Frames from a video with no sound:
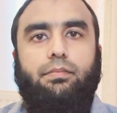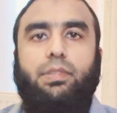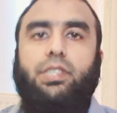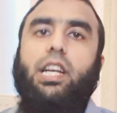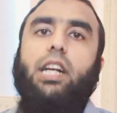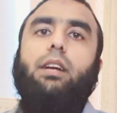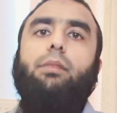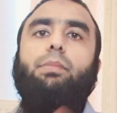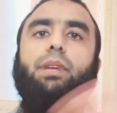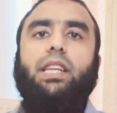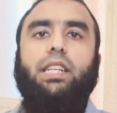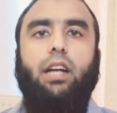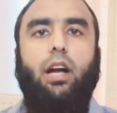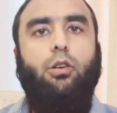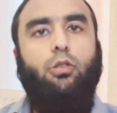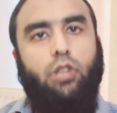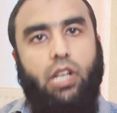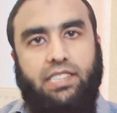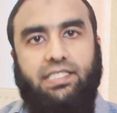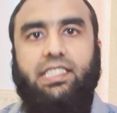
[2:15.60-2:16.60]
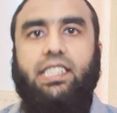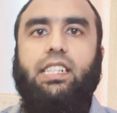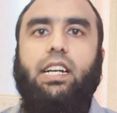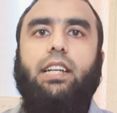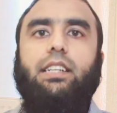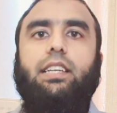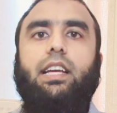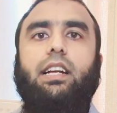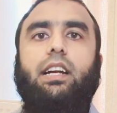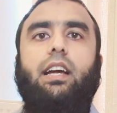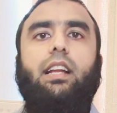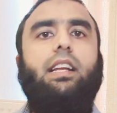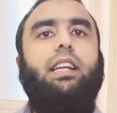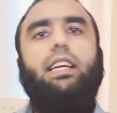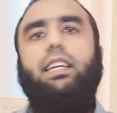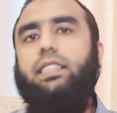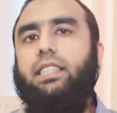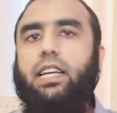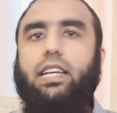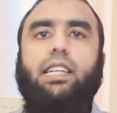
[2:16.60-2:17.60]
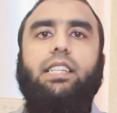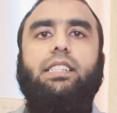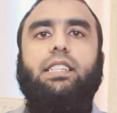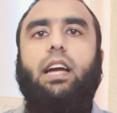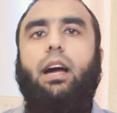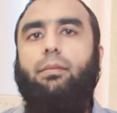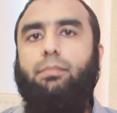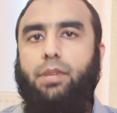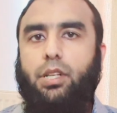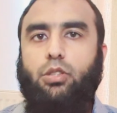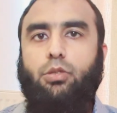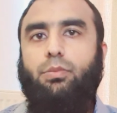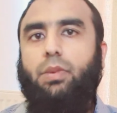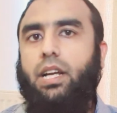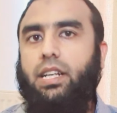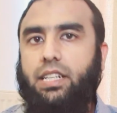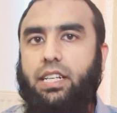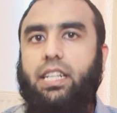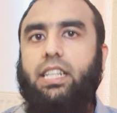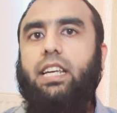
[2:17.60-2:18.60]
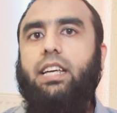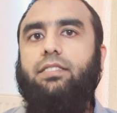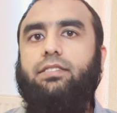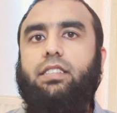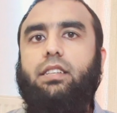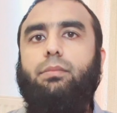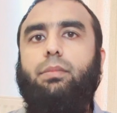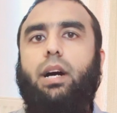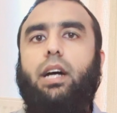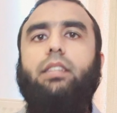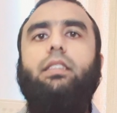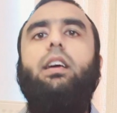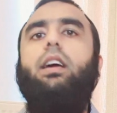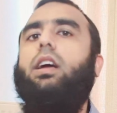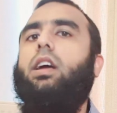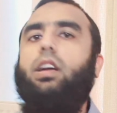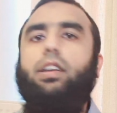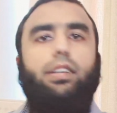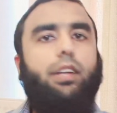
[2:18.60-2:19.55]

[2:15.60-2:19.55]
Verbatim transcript: बेशक अमरीका को राज़ी करके कर लेंगे देखें जी हमने तो माननी नहीं है इसकी बात